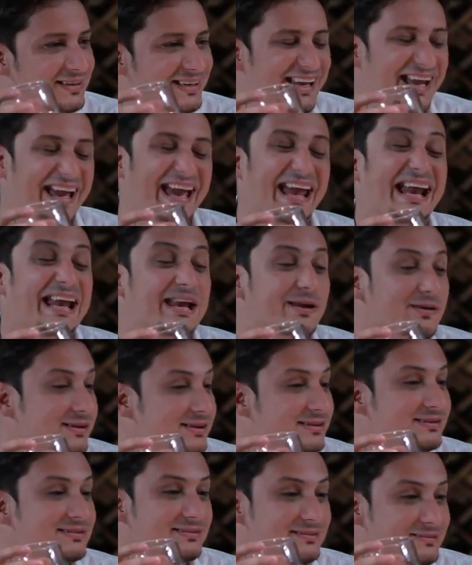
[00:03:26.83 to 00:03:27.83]

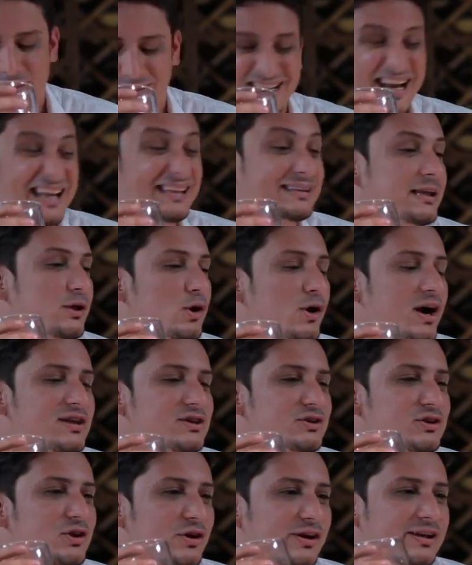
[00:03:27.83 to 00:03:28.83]
increíbles. 32
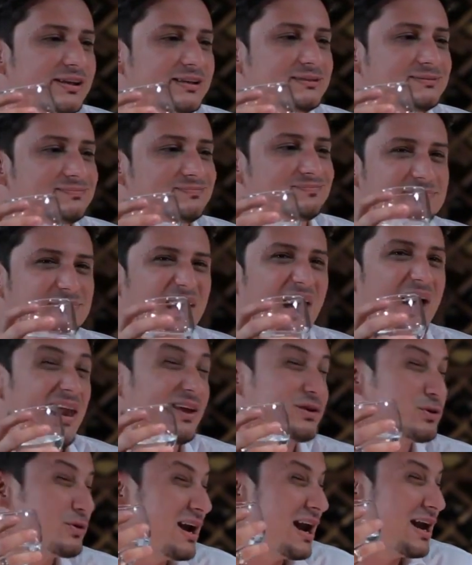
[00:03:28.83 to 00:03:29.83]
canciones.
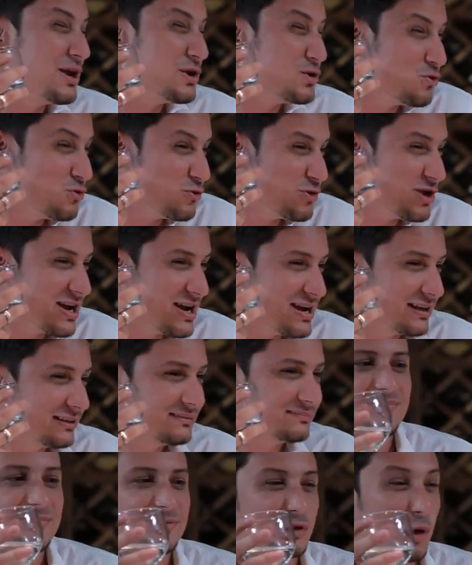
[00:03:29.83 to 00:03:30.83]
Habla sobre la lluvia,
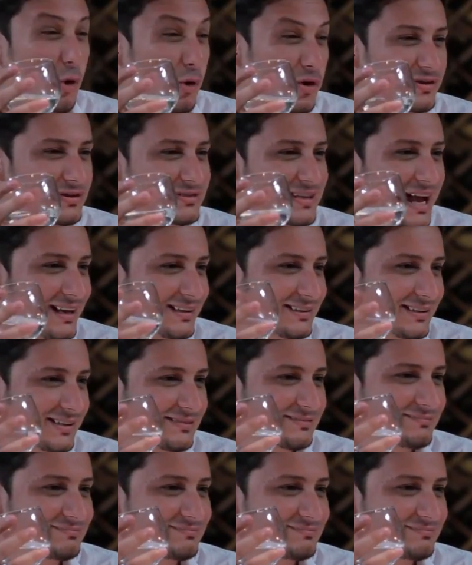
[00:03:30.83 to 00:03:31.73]
todo en salsa.